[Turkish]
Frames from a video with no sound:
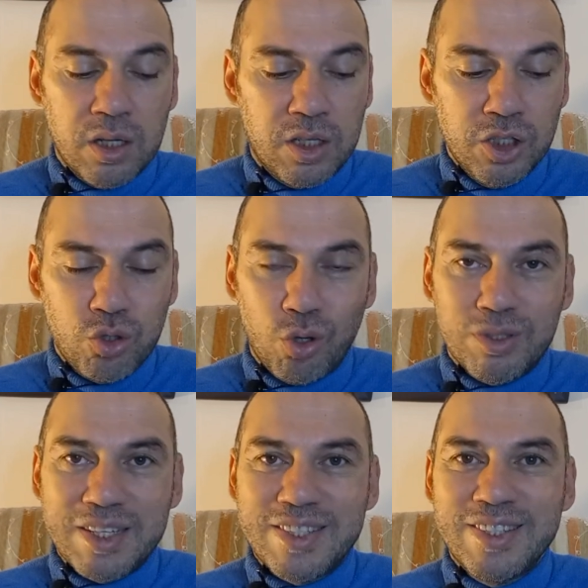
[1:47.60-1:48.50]
kış
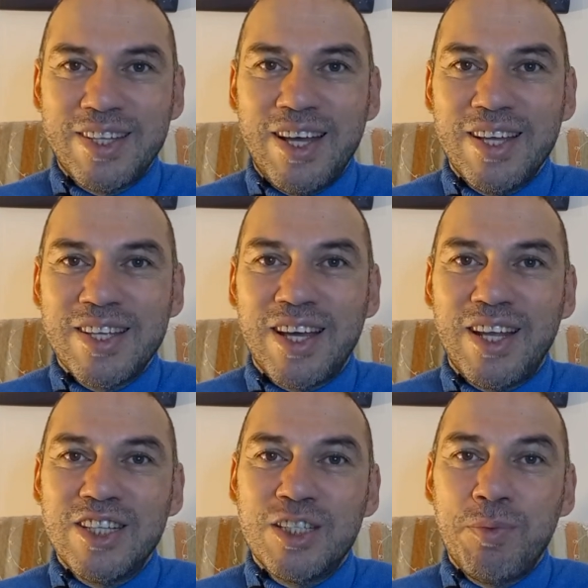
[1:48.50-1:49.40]
ortasında
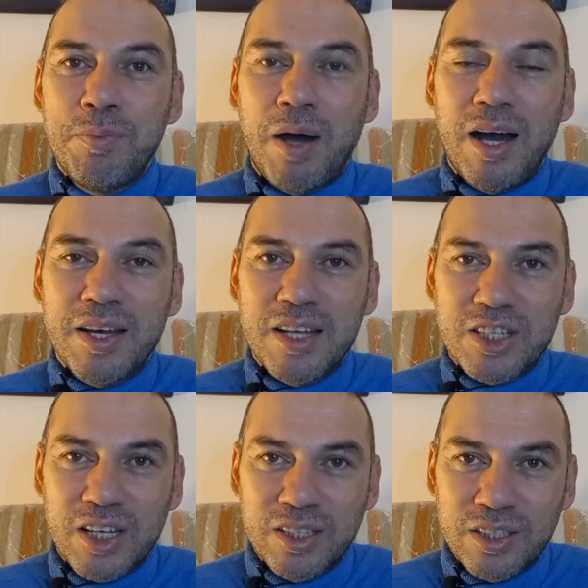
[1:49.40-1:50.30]
yalancı bir bahar
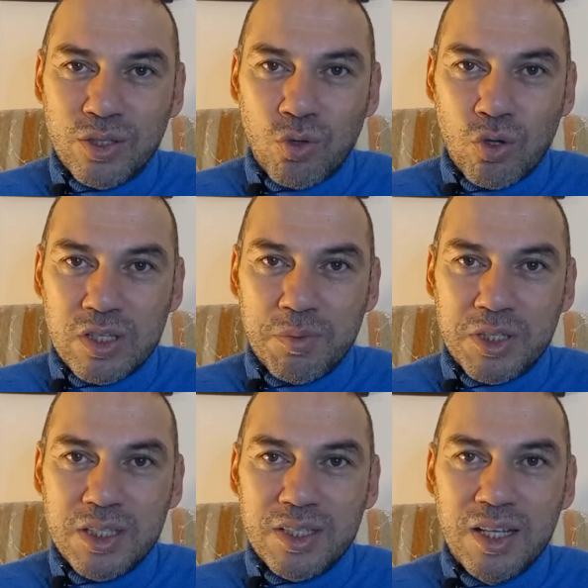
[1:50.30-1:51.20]
yaşandığını
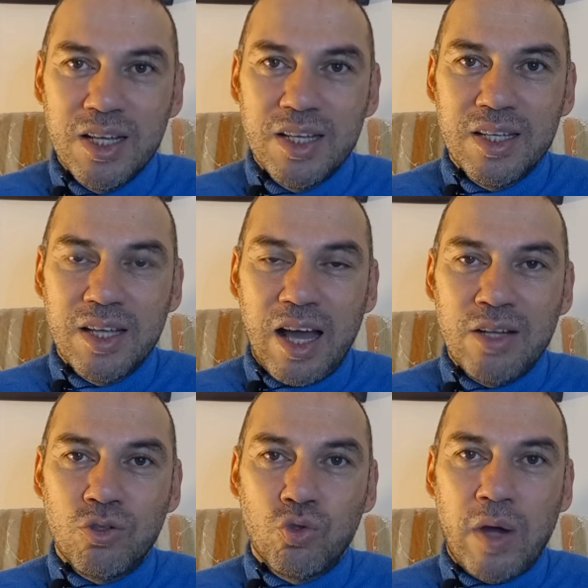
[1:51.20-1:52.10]
gözlemişiz.
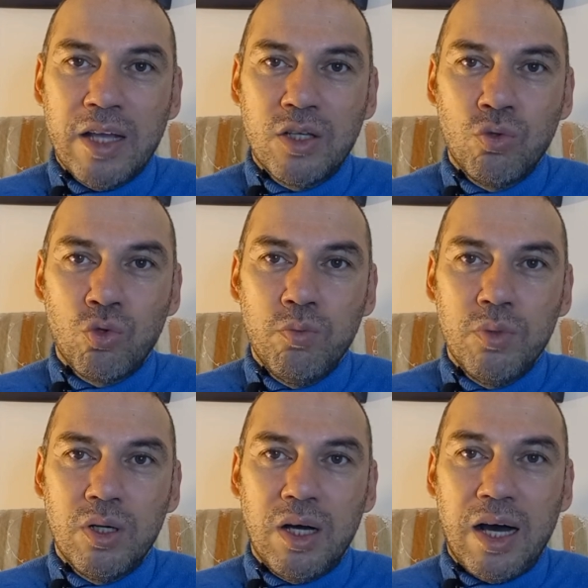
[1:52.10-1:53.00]
Yani şu anki
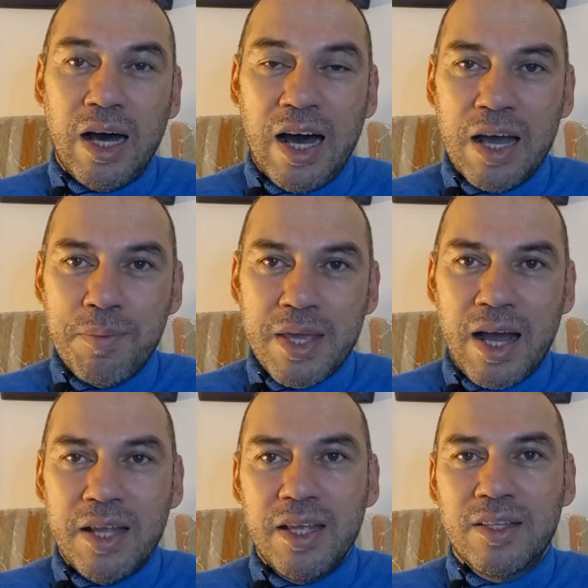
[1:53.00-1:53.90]
durum
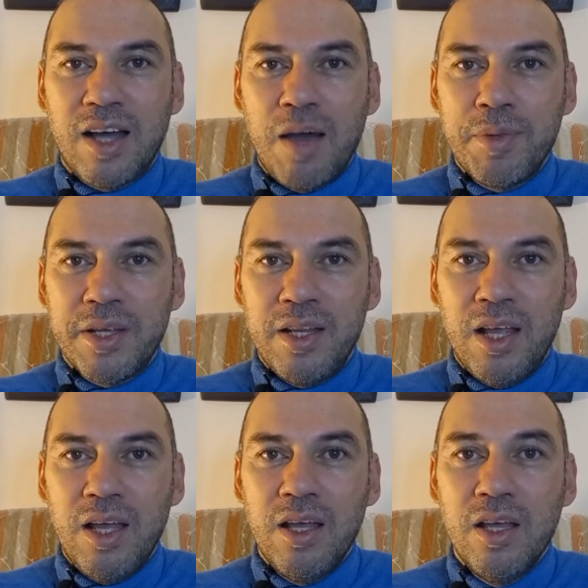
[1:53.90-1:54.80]
amiyane tabir
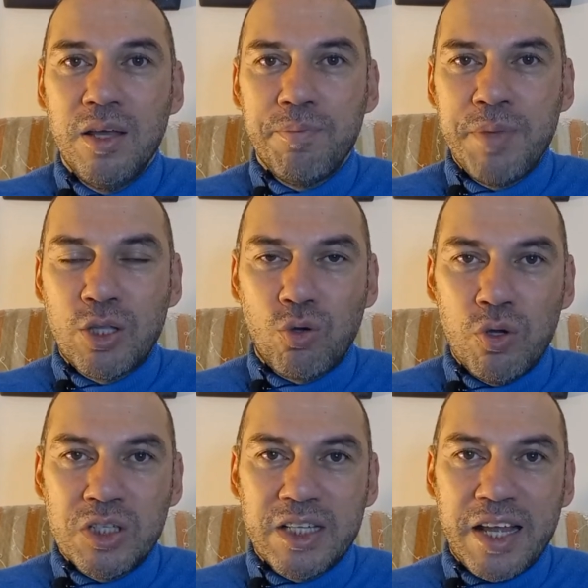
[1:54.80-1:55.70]
ile
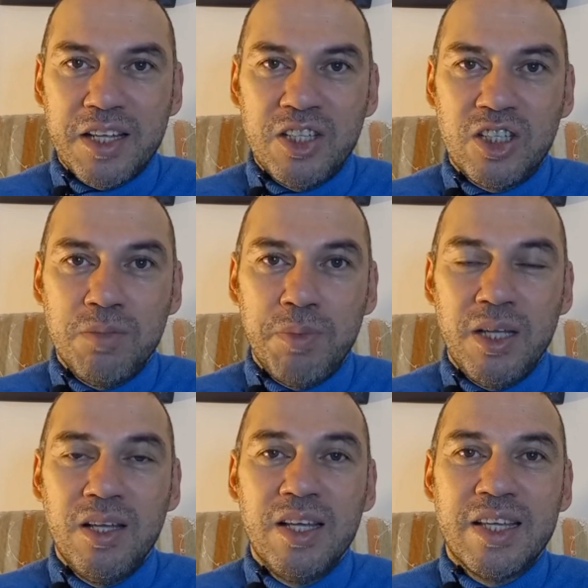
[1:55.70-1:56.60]
Bitcoin'ciler için
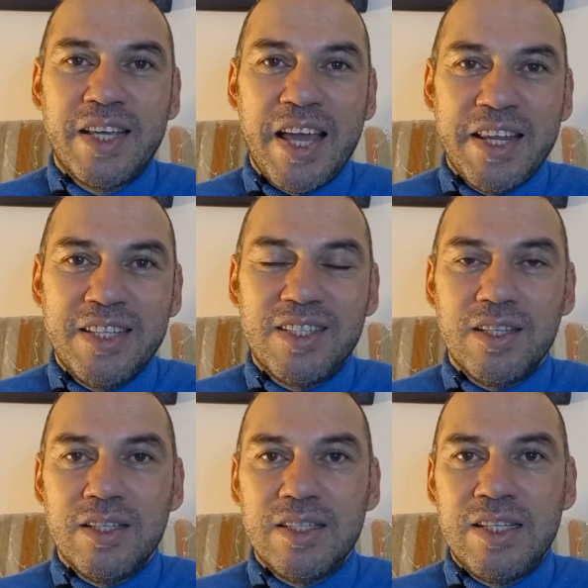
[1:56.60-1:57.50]
bir keriz
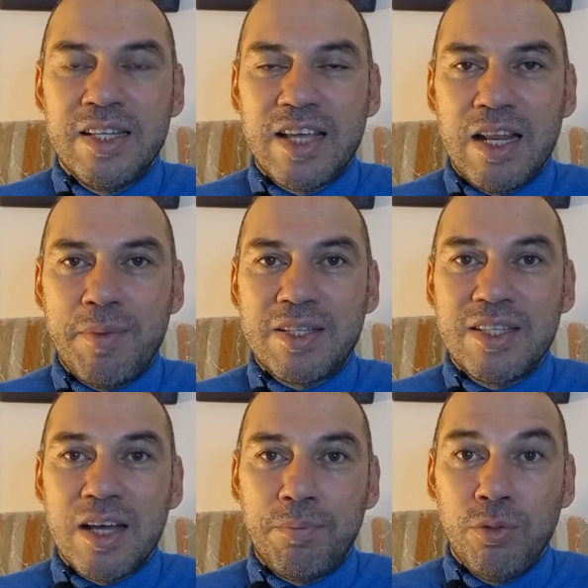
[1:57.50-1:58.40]

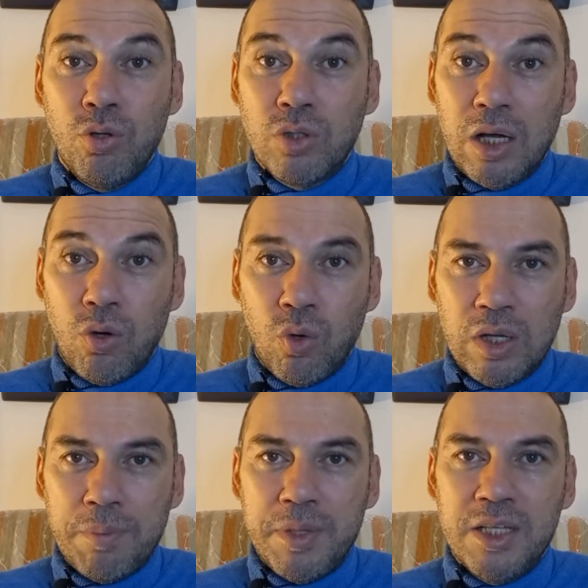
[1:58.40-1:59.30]
silkelemesi yapılıyor da
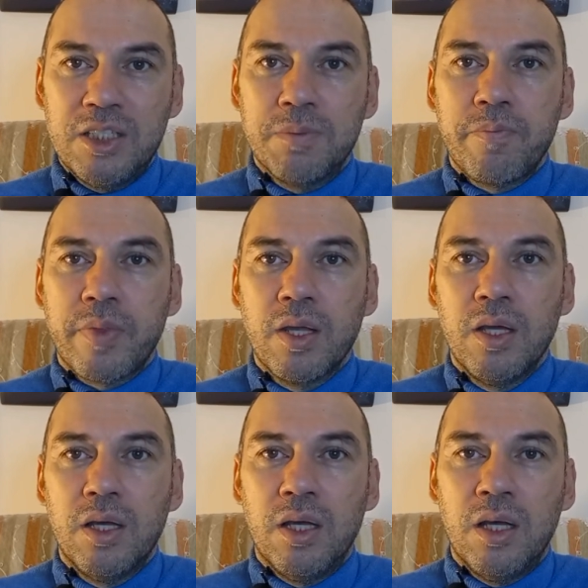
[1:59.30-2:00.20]
olabilir.
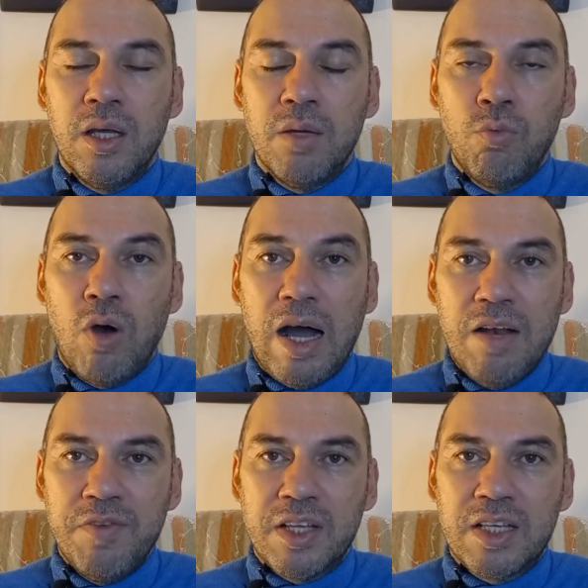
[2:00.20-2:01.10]
E, bu
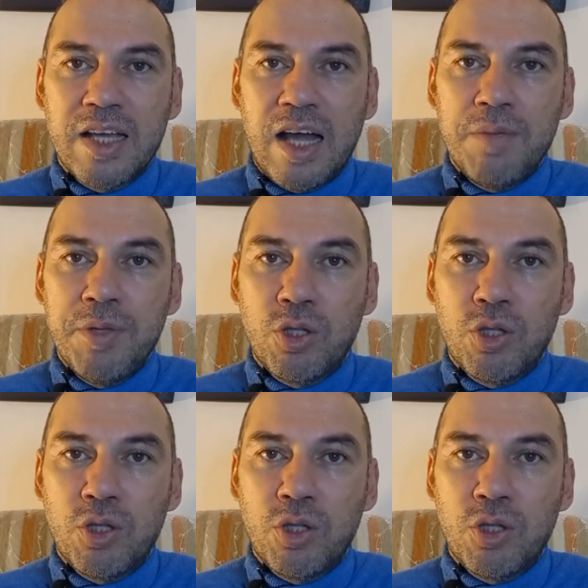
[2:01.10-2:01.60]
halving yani